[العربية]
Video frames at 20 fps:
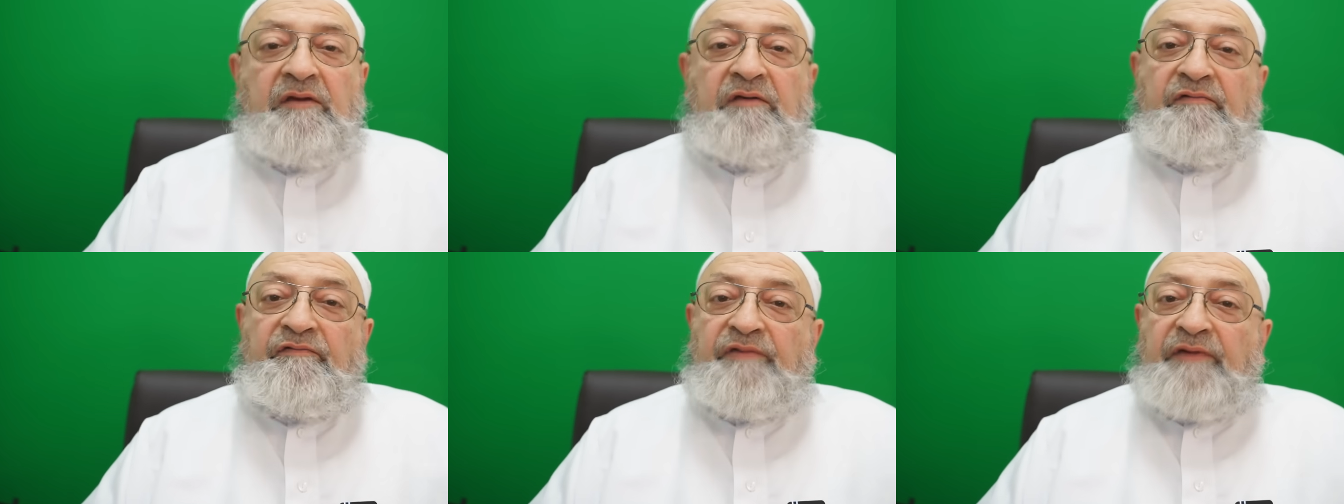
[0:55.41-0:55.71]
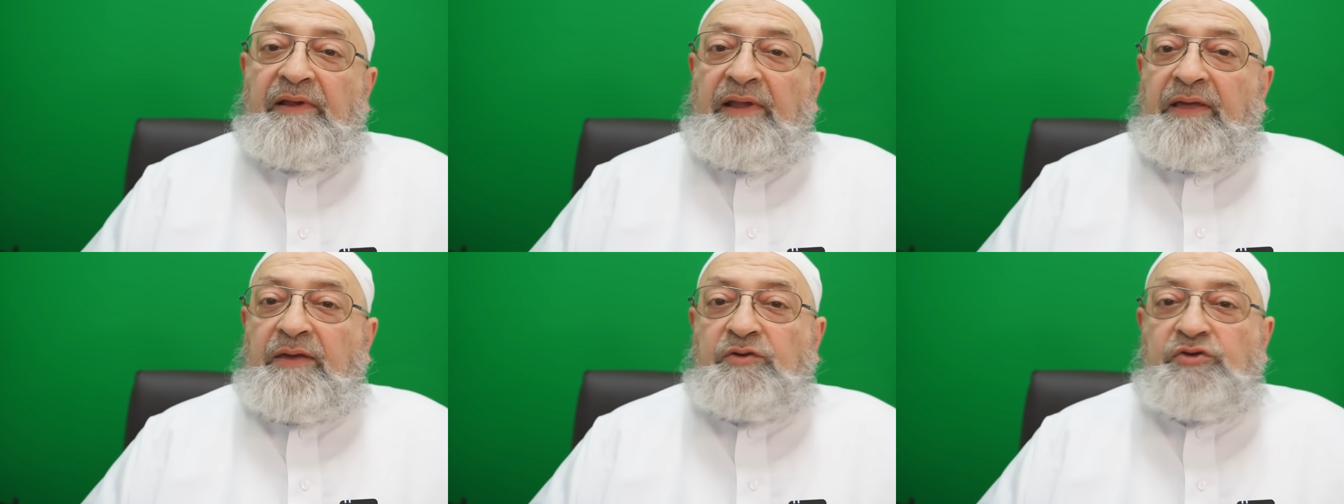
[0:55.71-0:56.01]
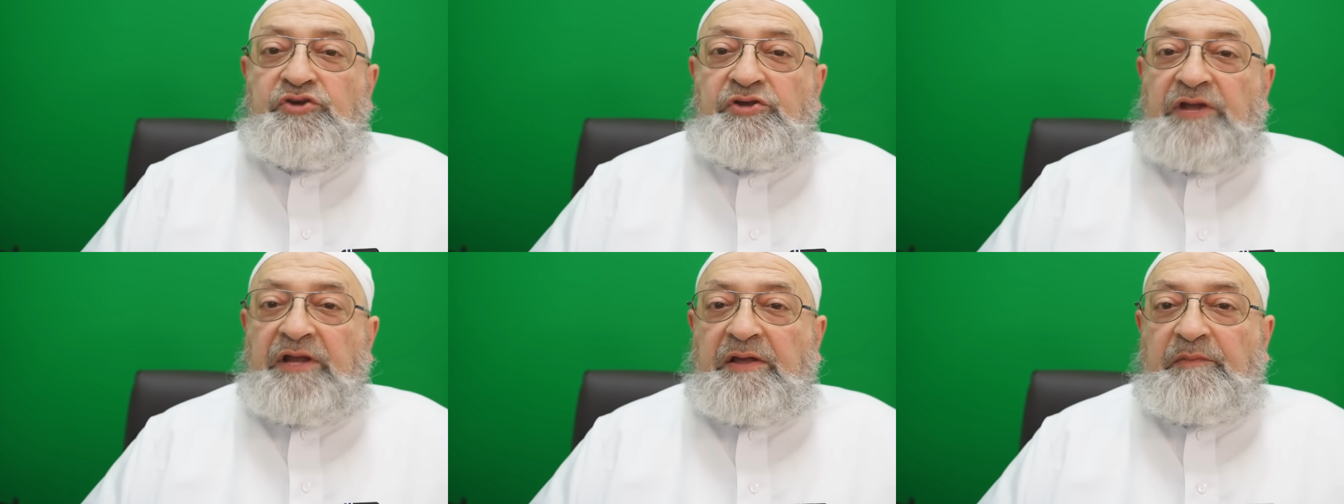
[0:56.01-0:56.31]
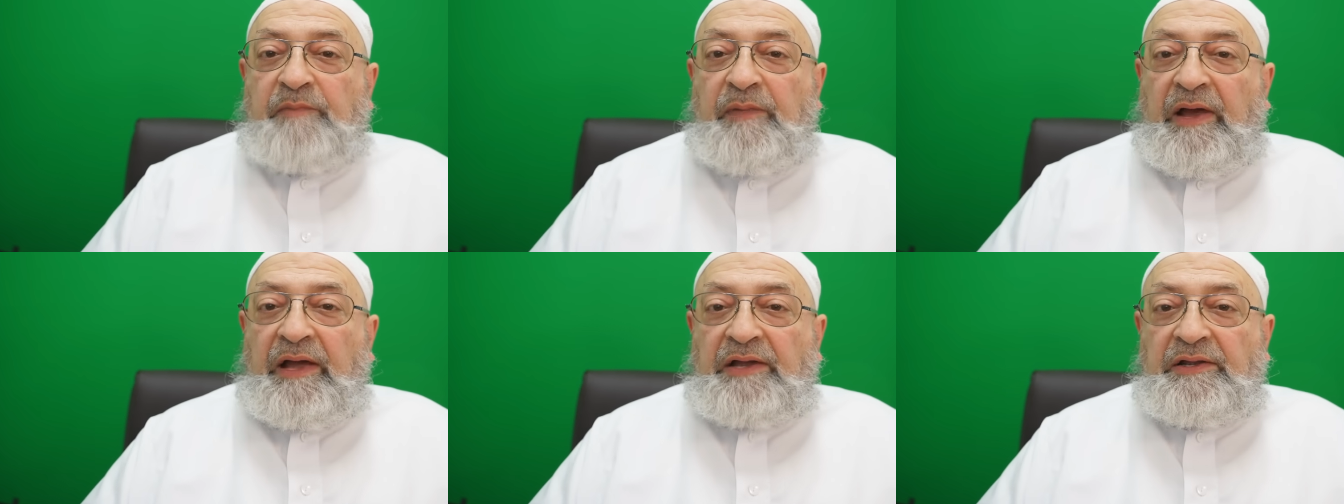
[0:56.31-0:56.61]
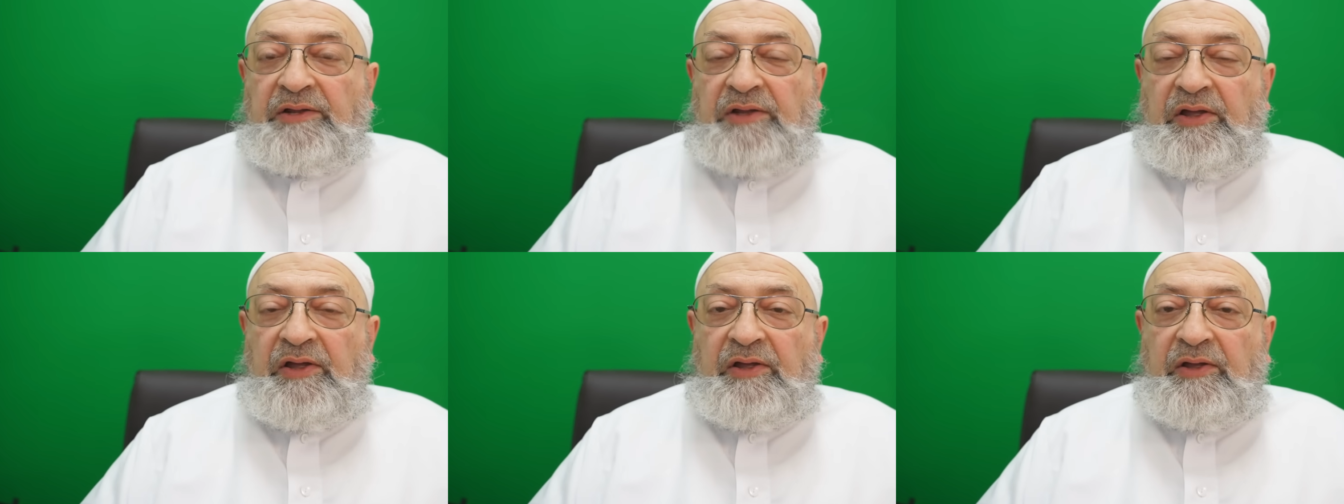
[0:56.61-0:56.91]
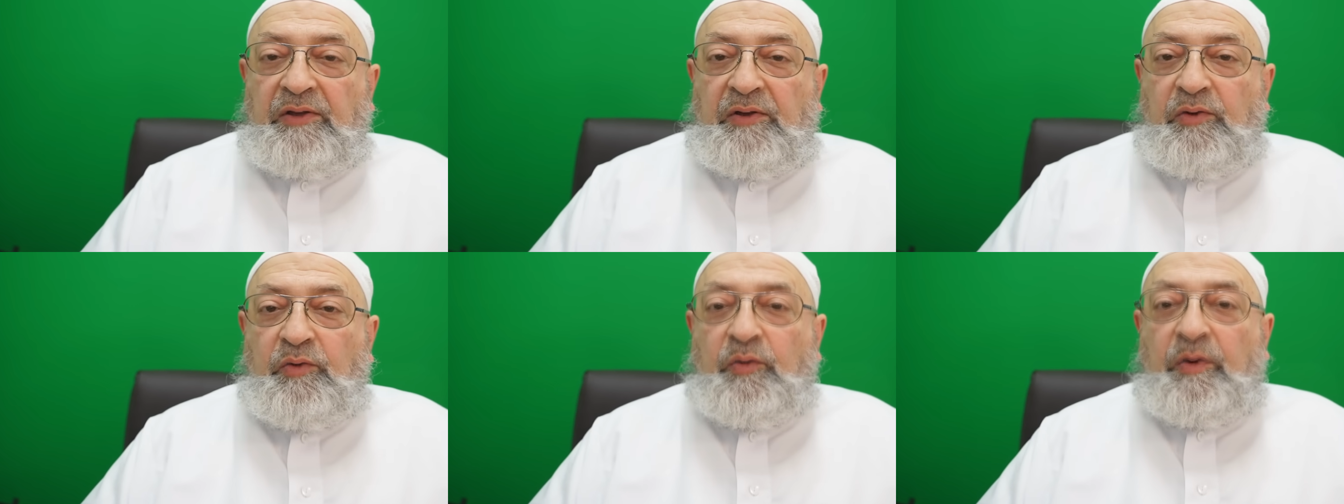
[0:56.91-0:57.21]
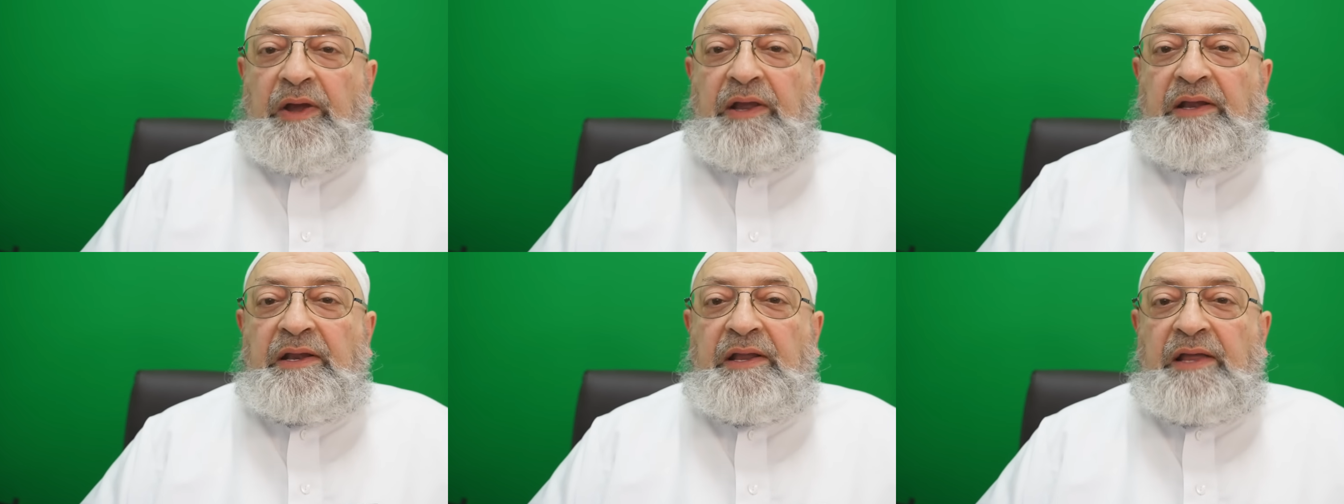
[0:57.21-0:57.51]
فلا يشرك مع الله
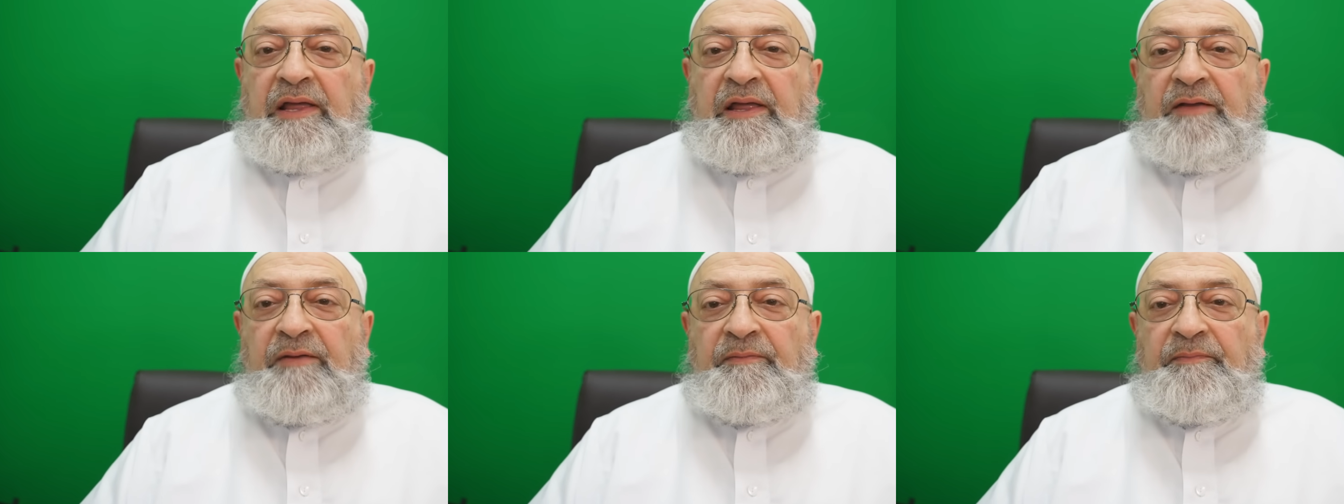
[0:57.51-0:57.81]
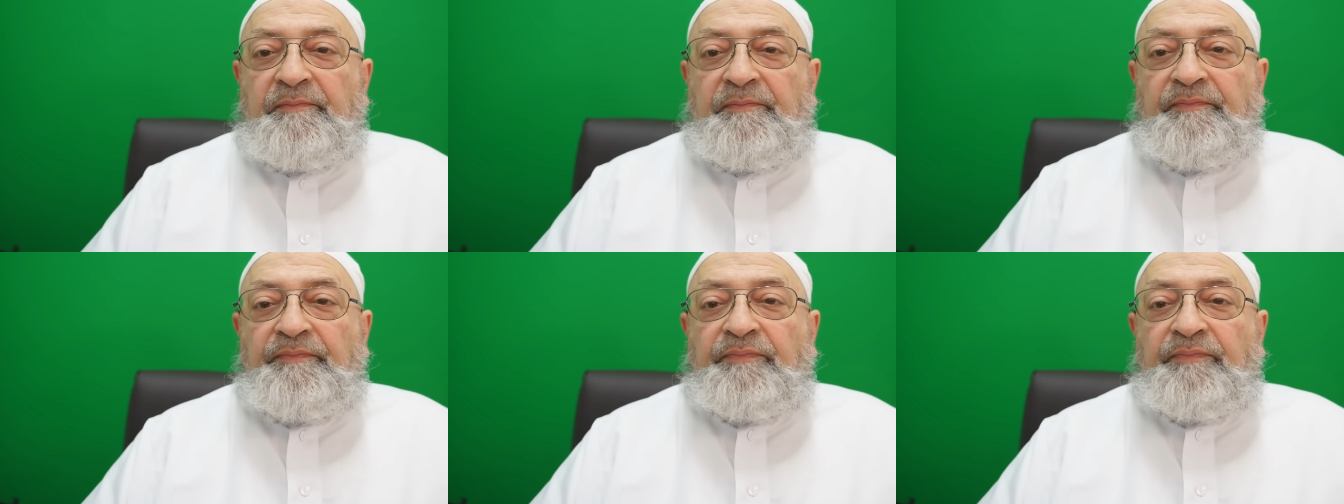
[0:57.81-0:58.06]
وإلا